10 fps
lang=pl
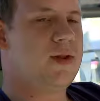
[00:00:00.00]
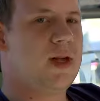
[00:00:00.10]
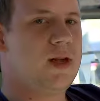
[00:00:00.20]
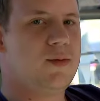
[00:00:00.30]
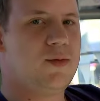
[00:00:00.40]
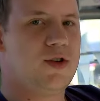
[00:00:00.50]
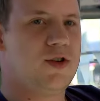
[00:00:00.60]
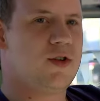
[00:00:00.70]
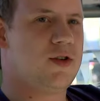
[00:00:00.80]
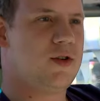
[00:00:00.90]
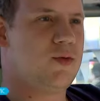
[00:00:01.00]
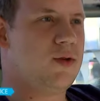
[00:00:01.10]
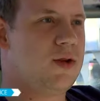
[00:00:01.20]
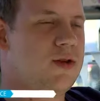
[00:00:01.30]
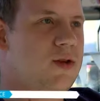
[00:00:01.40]
Wydaje mi się, że u
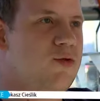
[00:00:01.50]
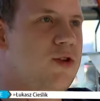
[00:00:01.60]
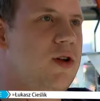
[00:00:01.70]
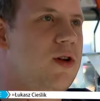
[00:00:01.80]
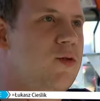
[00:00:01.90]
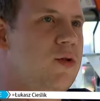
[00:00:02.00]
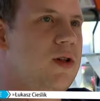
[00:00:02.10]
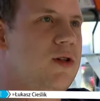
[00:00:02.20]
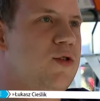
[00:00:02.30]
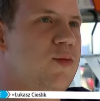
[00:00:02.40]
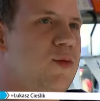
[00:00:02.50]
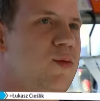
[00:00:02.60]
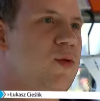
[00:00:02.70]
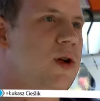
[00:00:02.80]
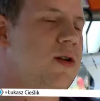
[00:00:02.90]
nas na uczelni akurat jest to y,
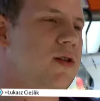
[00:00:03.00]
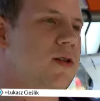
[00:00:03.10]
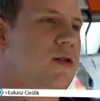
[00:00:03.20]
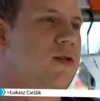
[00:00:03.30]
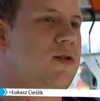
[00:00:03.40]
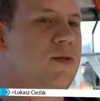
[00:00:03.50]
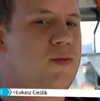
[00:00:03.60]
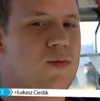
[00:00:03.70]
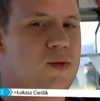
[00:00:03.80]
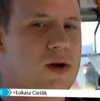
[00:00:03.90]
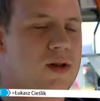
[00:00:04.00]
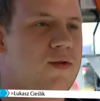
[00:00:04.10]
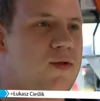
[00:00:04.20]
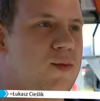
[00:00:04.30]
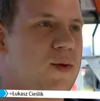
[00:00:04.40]
popularna
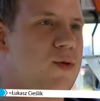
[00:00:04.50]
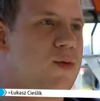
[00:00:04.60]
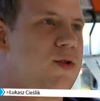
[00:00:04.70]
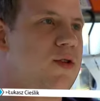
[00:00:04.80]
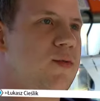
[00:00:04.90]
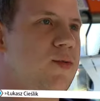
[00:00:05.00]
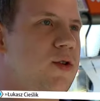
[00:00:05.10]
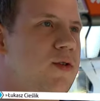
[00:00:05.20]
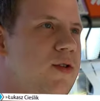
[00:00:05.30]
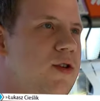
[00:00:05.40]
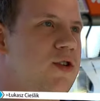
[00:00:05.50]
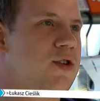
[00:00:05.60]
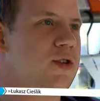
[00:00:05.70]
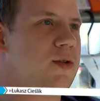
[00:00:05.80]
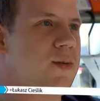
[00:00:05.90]
forma pomocy,
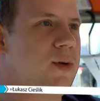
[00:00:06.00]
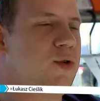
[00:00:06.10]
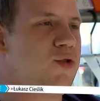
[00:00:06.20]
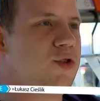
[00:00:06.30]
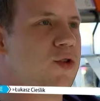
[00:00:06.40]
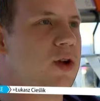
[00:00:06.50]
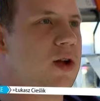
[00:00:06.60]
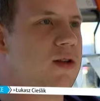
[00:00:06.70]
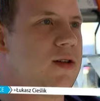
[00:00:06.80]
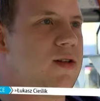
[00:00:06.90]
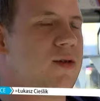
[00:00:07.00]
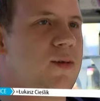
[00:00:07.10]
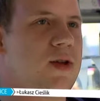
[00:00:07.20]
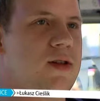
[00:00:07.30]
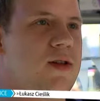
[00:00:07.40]
ponieważ y, mamy różne organizacje,
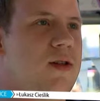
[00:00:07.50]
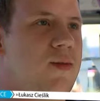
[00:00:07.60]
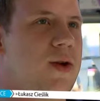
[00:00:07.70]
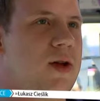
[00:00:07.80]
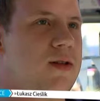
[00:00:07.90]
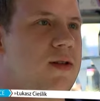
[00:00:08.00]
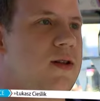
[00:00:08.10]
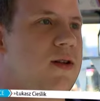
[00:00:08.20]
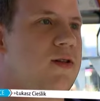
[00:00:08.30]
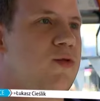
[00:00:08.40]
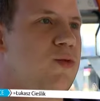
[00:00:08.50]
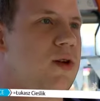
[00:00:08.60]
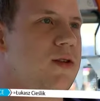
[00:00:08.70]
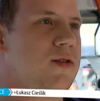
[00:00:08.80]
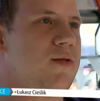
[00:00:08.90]
m.in. NZS u
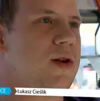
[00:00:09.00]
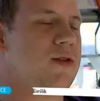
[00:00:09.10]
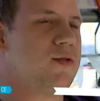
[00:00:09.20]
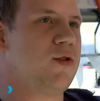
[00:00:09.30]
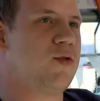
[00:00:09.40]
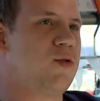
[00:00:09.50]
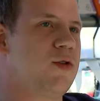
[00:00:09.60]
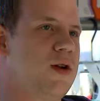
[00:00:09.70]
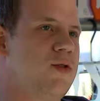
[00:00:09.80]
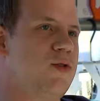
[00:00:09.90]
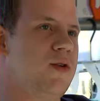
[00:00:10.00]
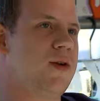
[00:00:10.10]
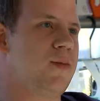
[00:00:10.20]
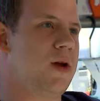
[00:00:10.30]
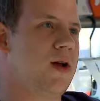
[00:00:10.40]
nas dwa razy w roku organizuje
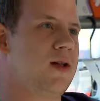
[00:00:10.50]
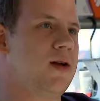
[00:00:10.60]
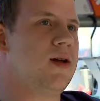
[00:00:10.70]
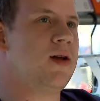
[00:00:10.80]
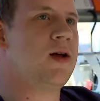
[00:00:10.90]
wampiriadę